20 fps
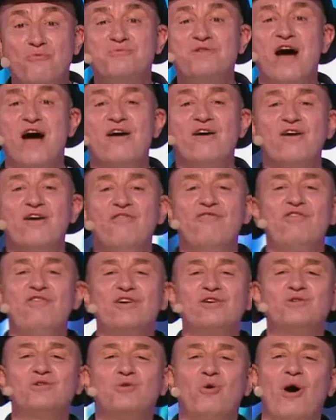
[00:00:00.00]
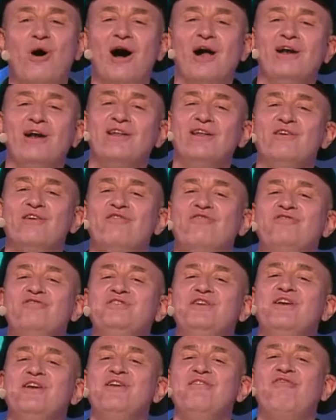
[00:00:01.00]
у меня виртуальная, в
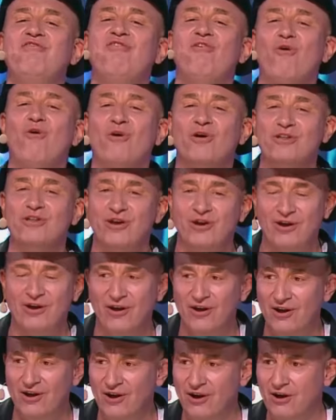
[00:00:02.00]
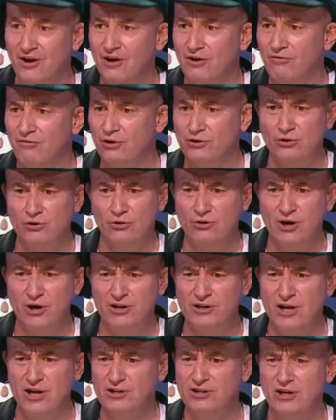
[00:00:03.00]
телефоне. Вот только
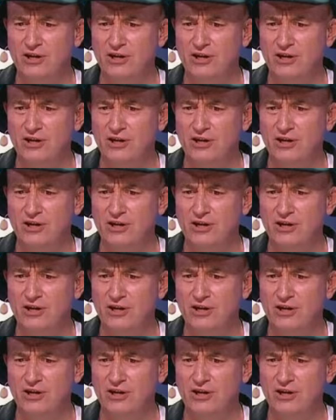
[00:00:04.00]
где